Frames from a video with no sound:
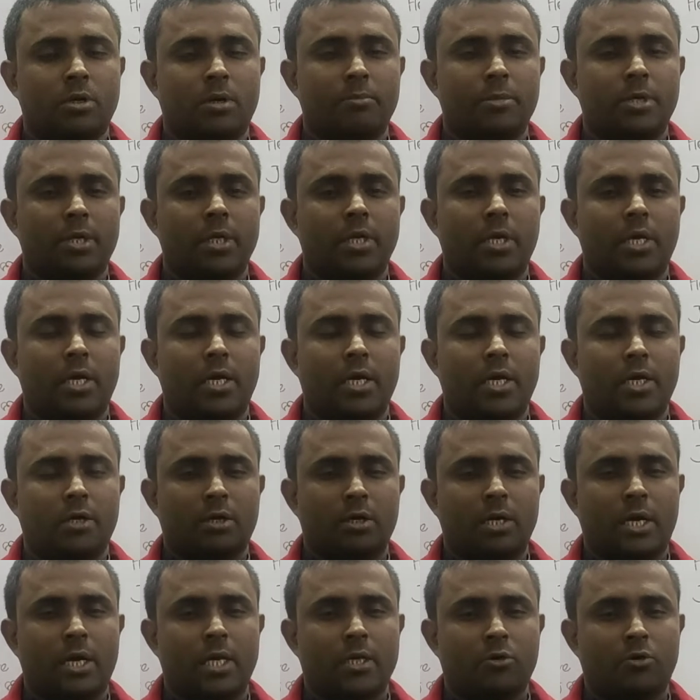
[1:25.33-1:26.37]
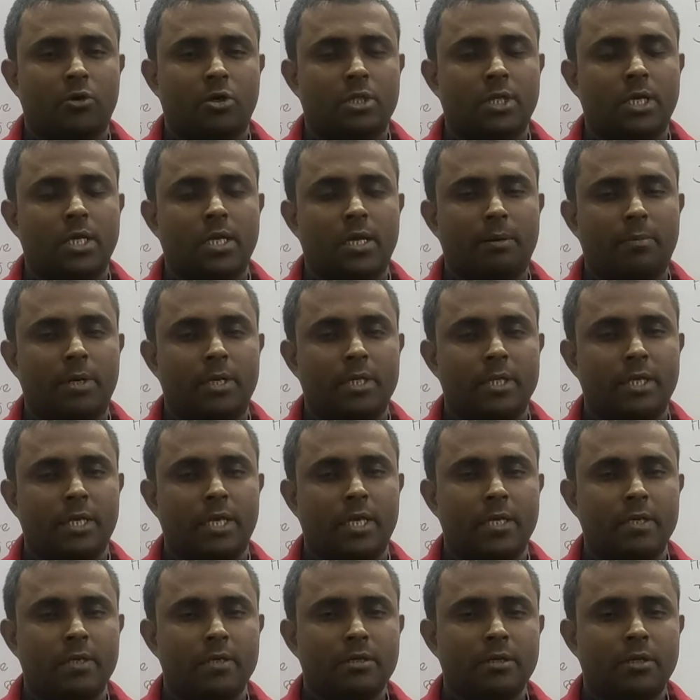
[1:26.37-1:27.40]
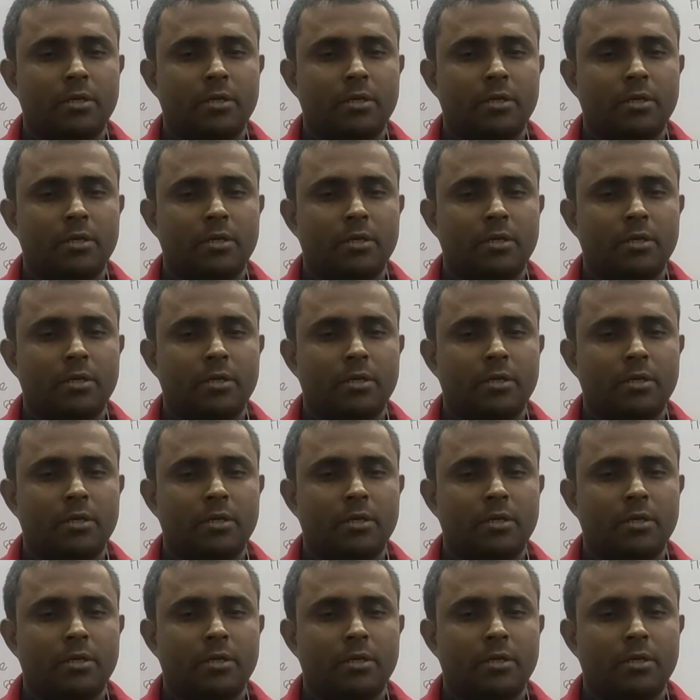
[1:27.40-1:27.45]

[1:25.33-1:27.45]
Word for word: আমি আর কথা না বাড়িয়ে